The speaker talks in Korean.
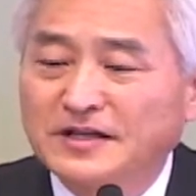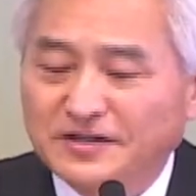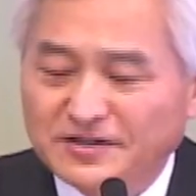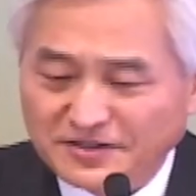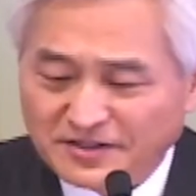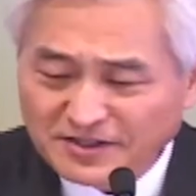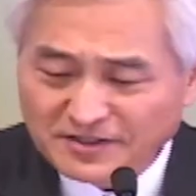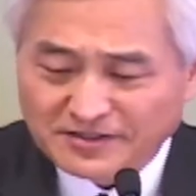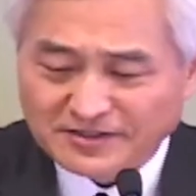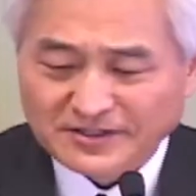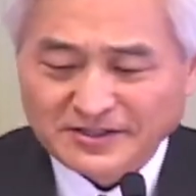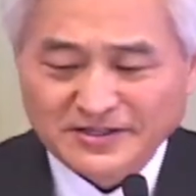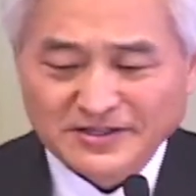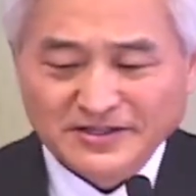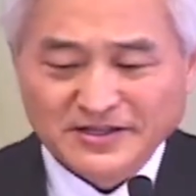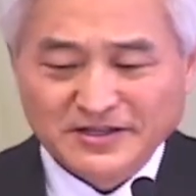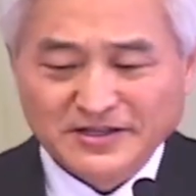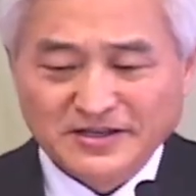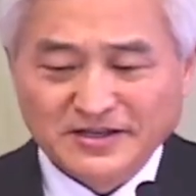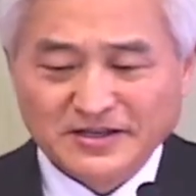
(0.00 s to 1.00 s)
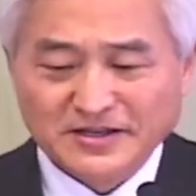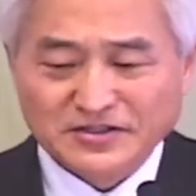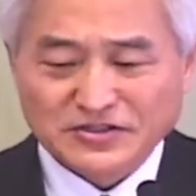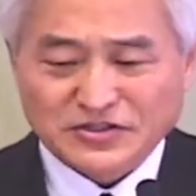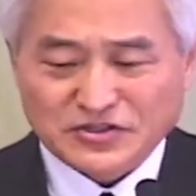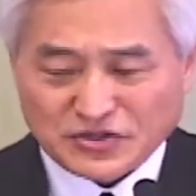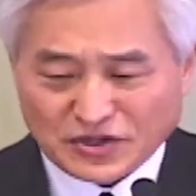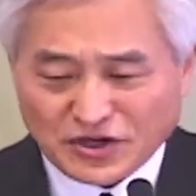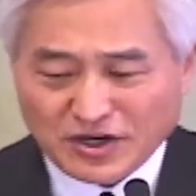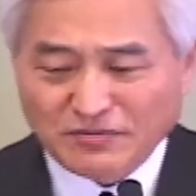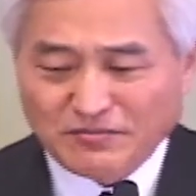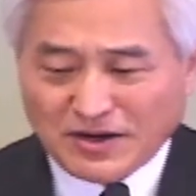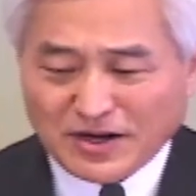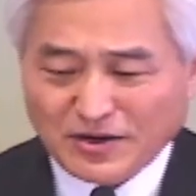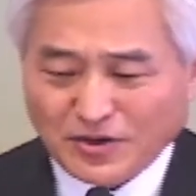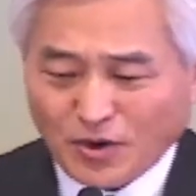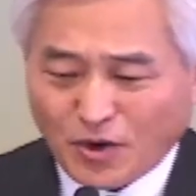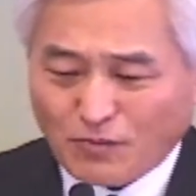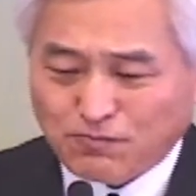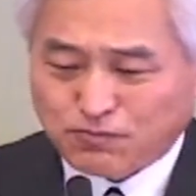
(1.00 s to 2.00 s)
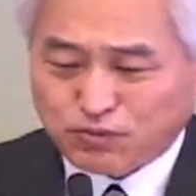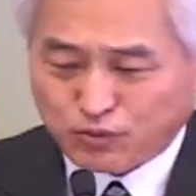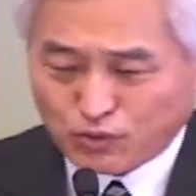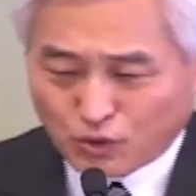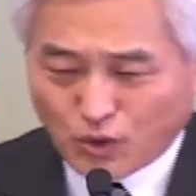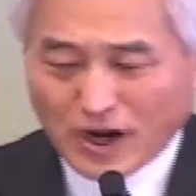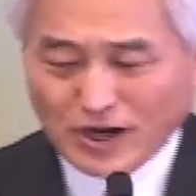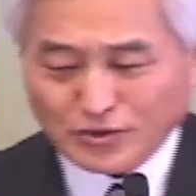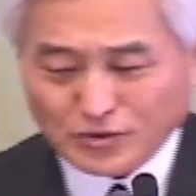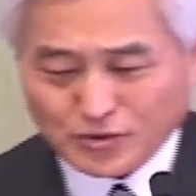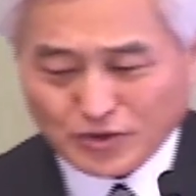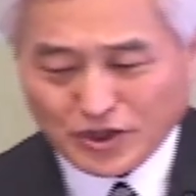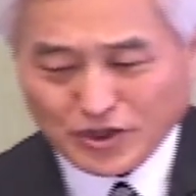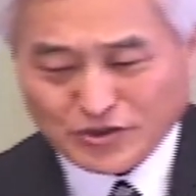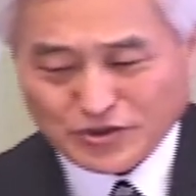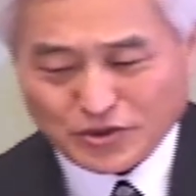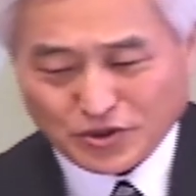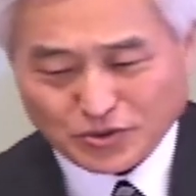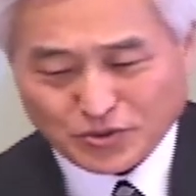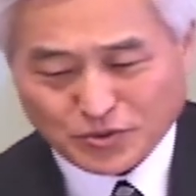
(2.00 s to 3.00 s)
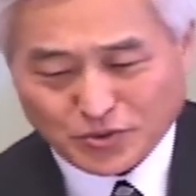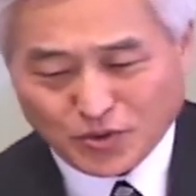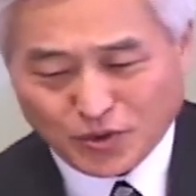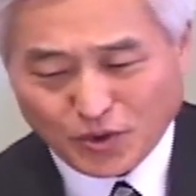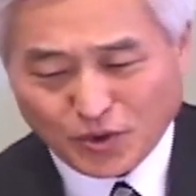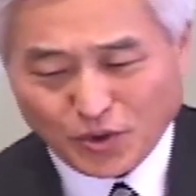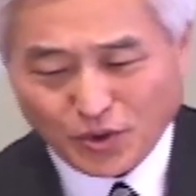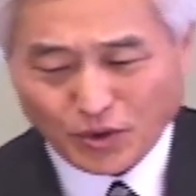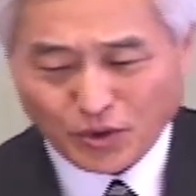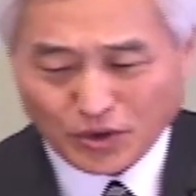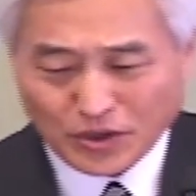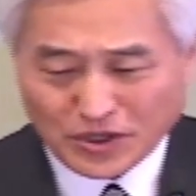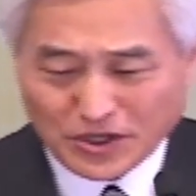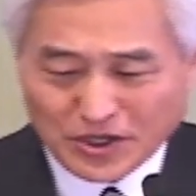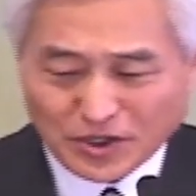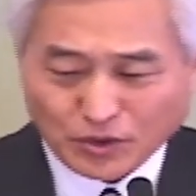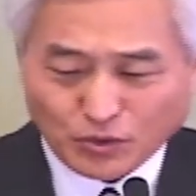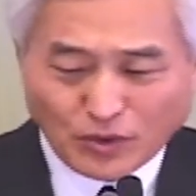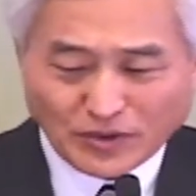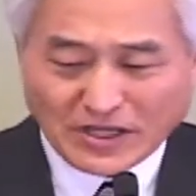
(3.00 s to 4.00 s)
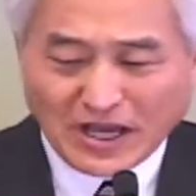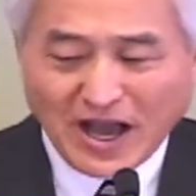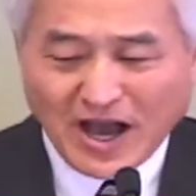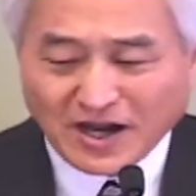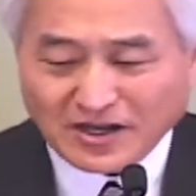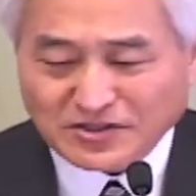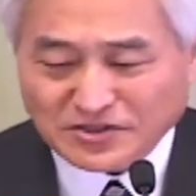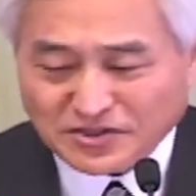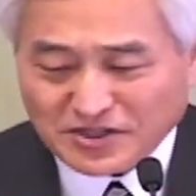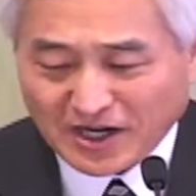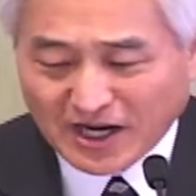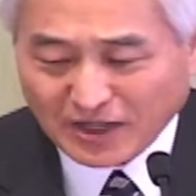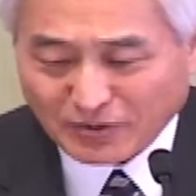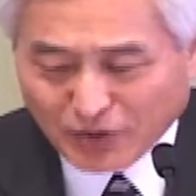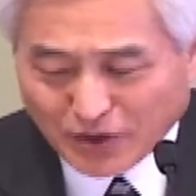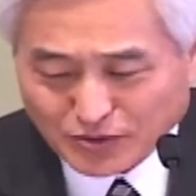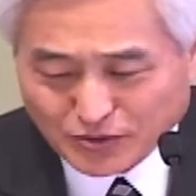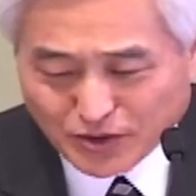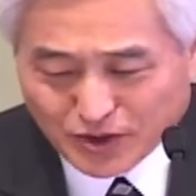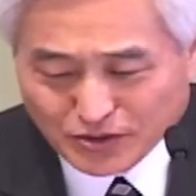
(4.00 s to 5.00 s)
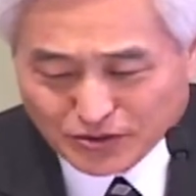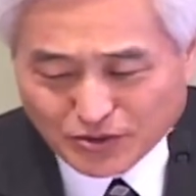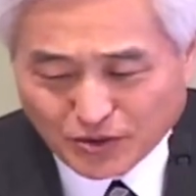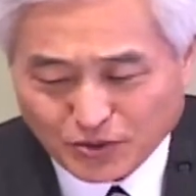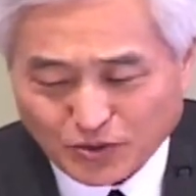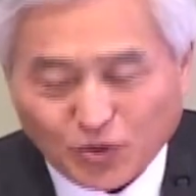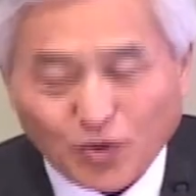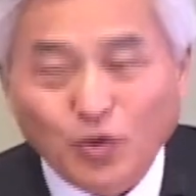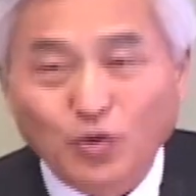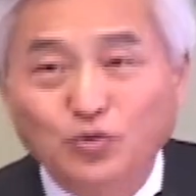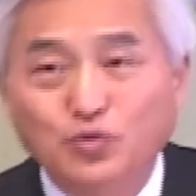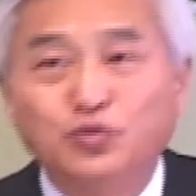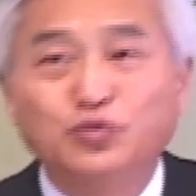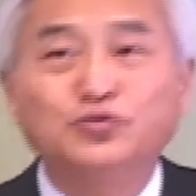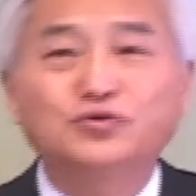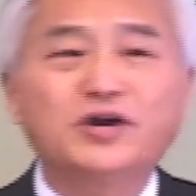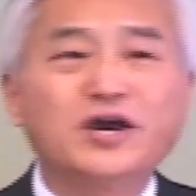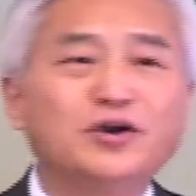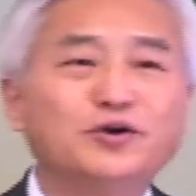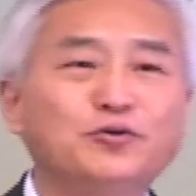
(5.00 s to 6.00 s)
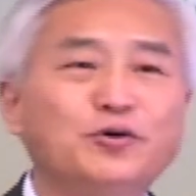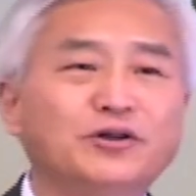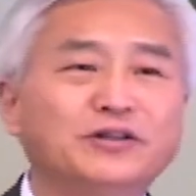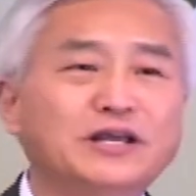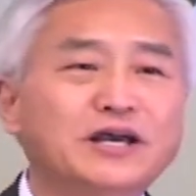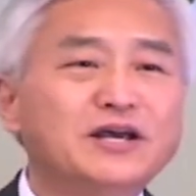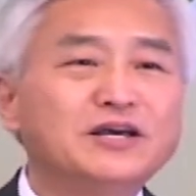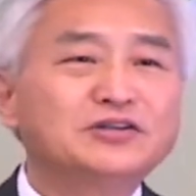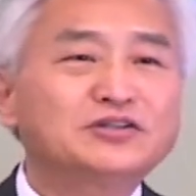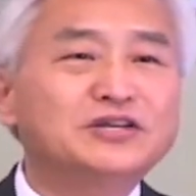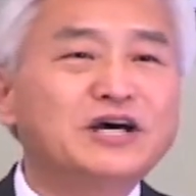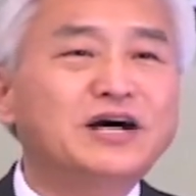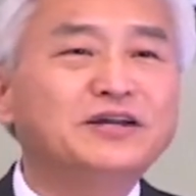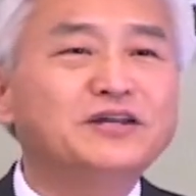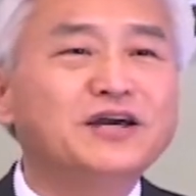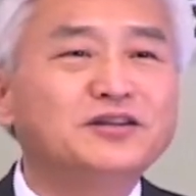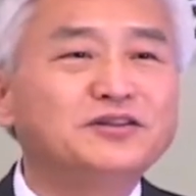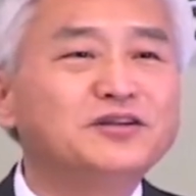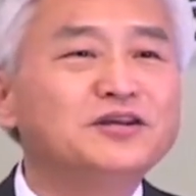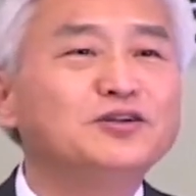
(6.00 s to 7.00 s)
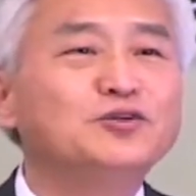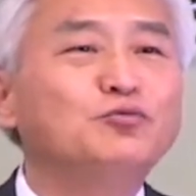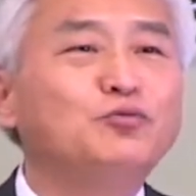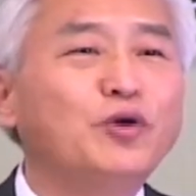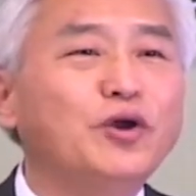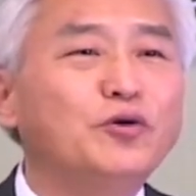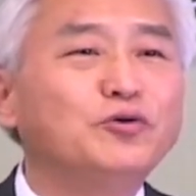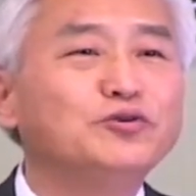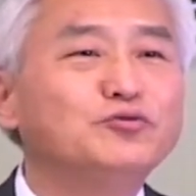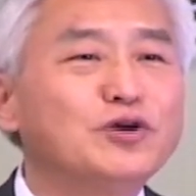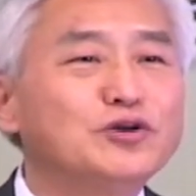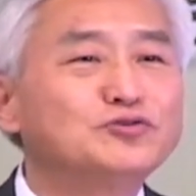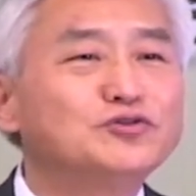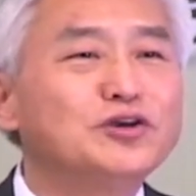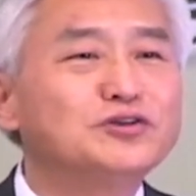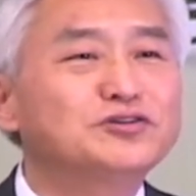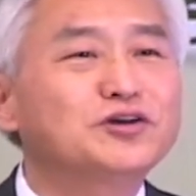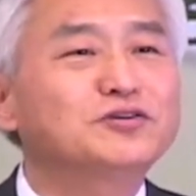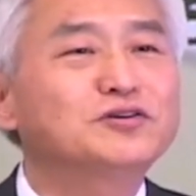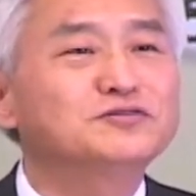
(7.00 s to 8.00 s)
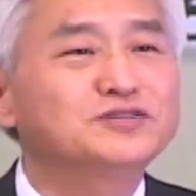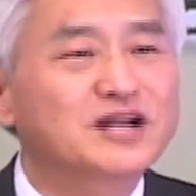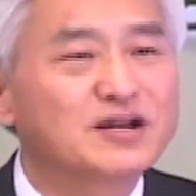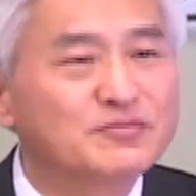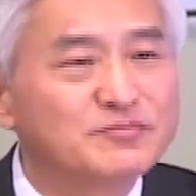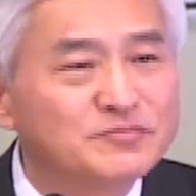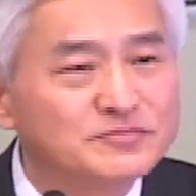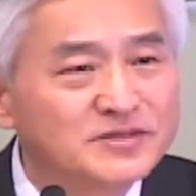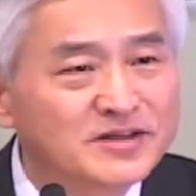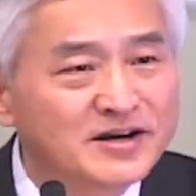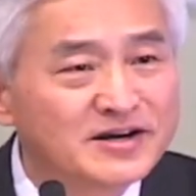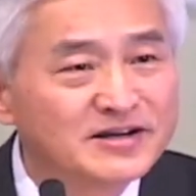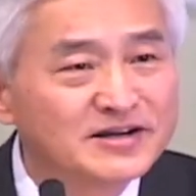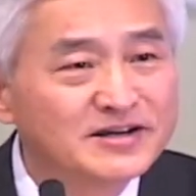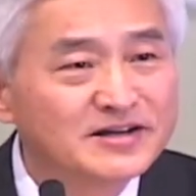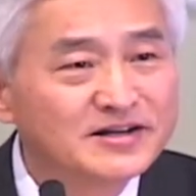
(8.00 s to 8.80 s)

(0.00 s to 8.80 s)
그는 정말로 부할 활수 있었고 또한 학자가 될 수 있었고 국회의원, 사내들인 회원이 될 수 있었던 사람입니다.